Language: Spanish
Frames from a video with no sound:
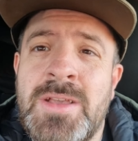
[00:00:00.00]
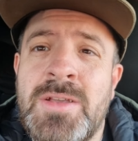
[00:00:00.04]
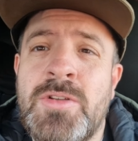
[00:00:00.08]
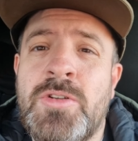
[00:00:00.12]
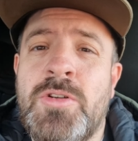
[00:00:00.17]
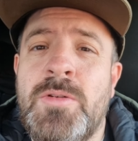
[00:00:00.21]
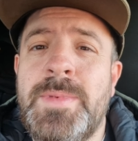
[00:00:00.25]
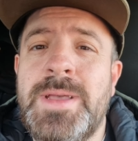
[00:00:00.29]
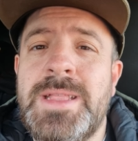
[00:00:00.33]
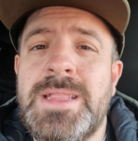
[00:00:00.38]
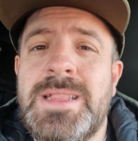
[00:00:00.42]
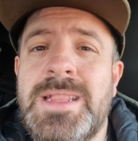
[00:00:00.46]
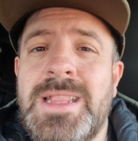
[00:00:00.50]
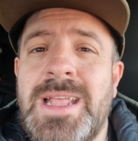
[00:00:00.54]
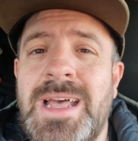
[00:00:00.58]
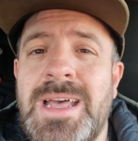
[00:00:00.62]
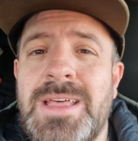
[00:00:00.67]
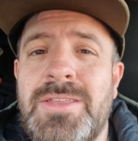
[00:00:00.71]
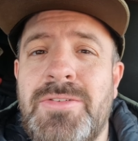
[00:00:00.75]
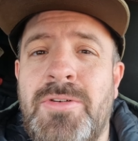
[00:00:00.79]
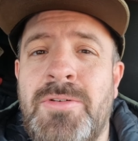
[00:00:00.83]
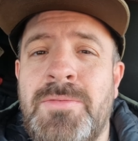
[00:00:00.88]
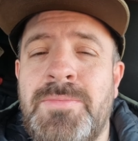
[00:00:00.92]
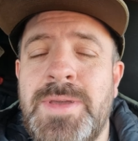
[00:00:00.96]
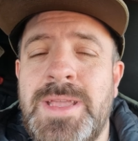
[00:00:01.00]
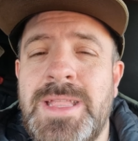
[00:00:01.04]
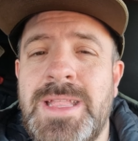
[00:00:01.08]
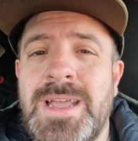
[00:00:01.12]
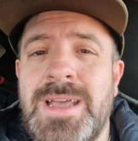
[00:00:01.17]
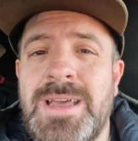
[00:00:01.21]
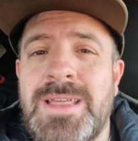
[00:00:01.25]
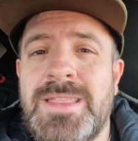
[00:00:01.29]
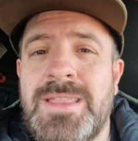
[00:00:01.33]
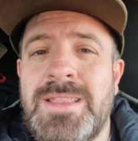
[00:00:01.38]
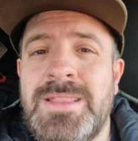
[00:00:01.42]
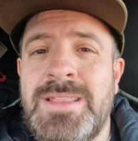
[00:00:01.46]
Comentad,
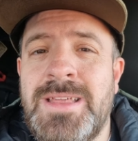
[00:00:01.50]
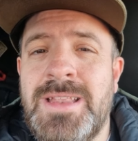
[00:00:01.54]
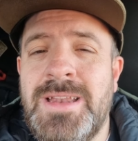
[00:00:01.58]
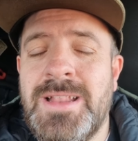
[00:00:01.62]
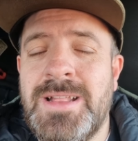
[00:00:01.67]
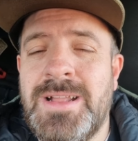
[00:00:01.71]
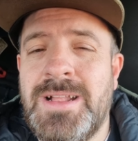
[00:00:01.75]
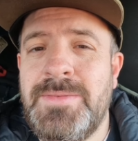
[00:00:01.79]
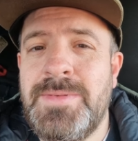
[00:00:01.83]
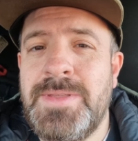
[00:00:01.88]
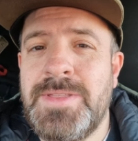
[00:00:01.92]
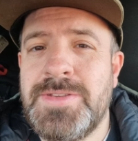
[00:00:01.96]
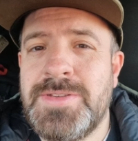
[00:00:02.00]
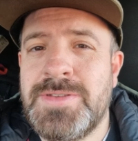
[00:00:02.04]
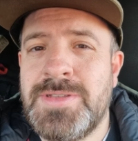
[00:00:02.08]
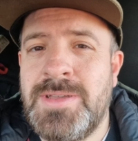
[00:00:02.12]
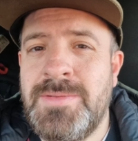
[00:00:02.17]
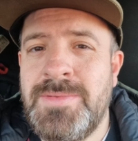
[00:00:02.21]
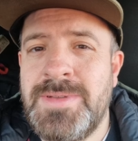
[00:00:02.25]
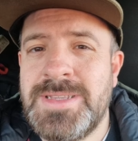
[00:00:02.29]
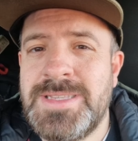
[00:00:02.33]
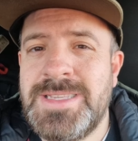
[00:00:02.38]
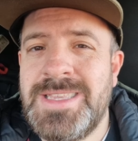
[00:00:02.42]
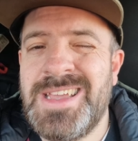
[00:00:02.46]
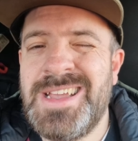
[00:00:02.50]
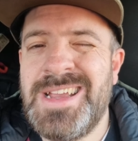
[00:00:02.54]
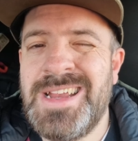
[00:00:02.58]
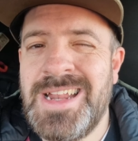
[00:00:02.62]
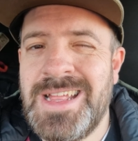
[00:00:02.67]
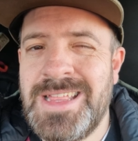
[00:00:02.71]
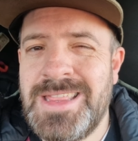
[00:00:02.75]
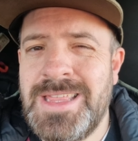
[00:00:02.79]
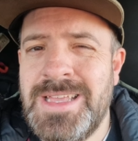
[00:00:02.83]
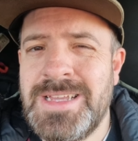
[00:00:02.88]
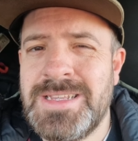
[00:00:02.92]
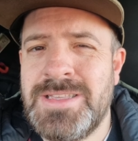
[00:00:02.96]
opinad, darle like al vídeo, suscribirse.
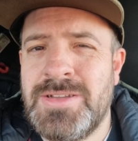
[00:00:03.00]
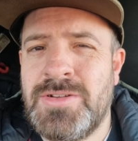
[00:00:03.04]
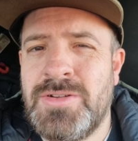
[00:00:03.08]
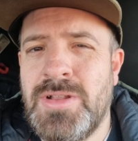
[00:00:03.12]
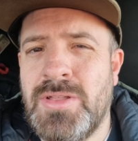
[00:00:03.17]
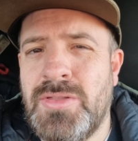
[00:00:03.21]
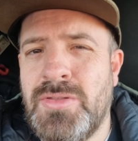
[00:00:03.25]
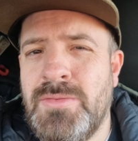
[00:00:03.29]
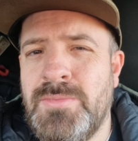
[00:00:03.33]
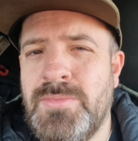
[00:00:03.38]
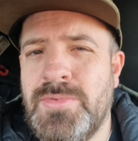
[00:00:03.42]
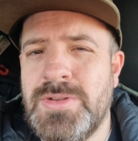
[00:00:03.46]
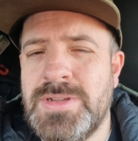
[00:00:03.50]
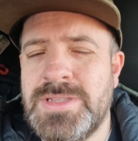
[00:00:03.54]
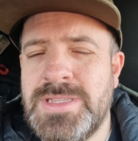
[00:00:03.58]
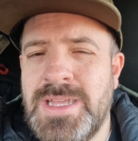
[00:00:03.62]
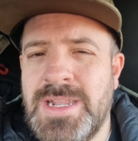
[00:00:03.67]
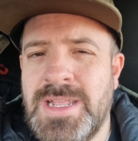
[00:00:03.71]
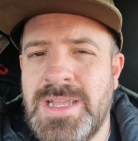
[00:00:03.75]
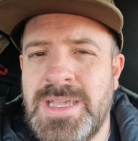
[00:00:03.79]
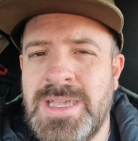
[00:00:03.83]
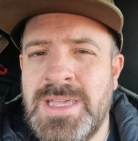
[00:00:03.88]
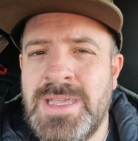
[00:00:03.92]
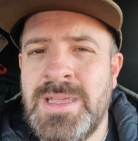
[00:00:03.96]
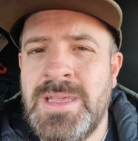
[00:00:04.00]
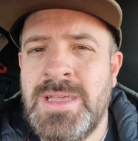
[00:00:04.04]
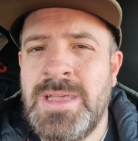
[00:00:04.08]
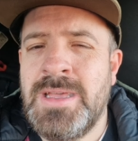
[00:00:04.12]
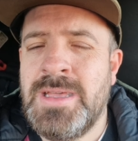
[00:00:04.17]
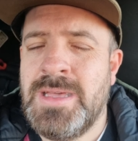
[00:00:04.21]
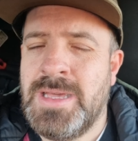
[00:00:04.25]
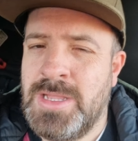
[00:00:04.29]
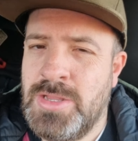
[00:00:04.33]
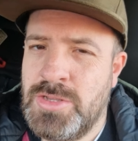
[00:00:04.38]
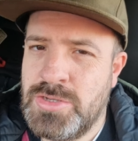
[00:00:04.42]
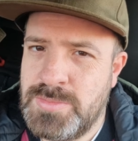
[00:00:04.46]
Gracias de corazón por estar ahí
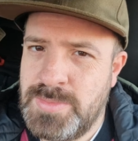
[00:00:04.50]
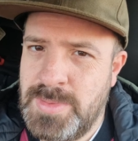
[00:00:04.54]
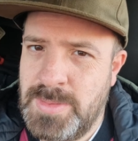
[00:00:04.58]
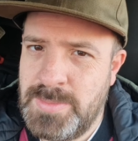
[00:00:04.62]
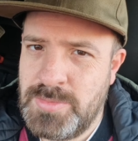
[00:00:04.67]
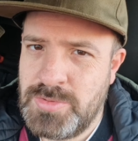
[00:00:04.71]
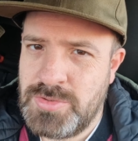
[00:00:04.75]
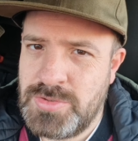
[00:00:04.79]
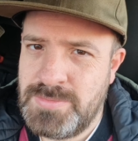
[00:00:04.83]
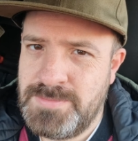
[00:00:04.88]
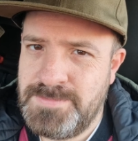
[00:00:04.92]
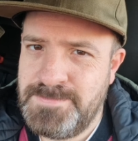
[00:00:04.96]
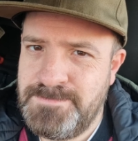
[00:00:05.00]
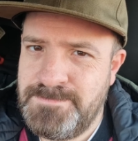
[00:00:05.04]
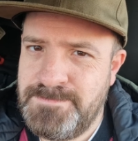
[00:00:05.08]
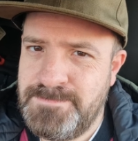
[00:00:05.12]
y nos vemos.